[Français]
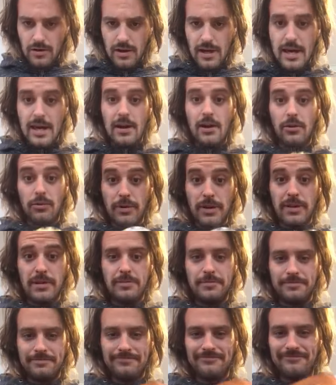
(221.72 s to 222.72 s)
et alors, oui,
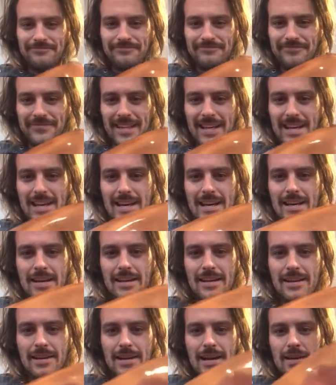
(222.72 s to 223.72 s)

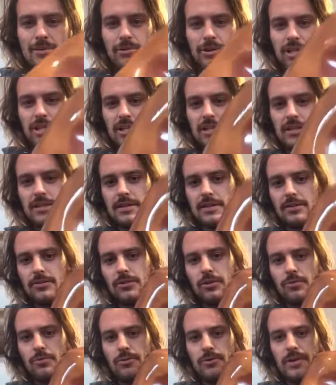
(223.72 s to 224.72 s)
à l'origine, ces
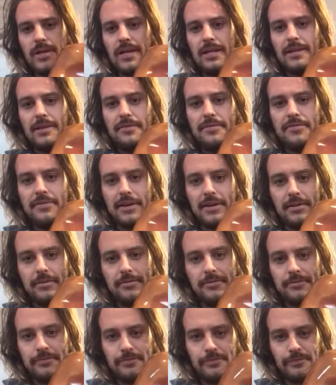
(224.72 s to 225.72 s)
instruments étaient faits
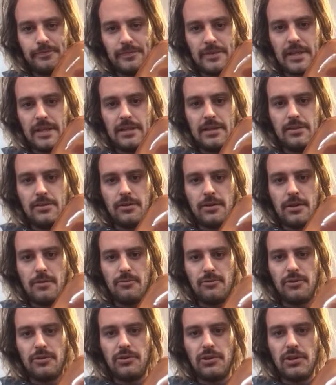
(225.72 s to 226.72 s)

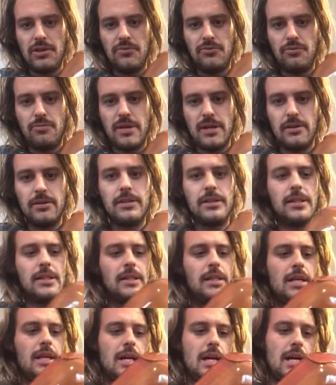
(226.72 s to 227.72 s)
traditionnellement, tenez-vous bien,
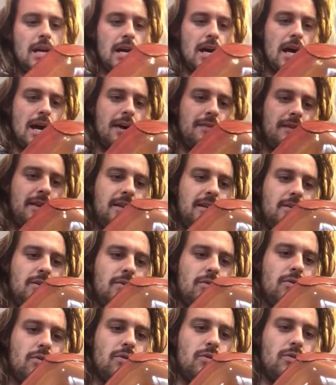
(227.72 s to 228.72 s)

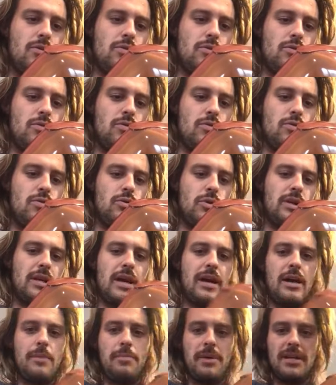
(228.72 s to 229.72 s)
avec une
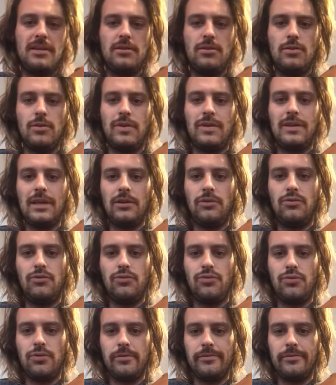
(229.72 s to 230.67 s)
carapace de tatou.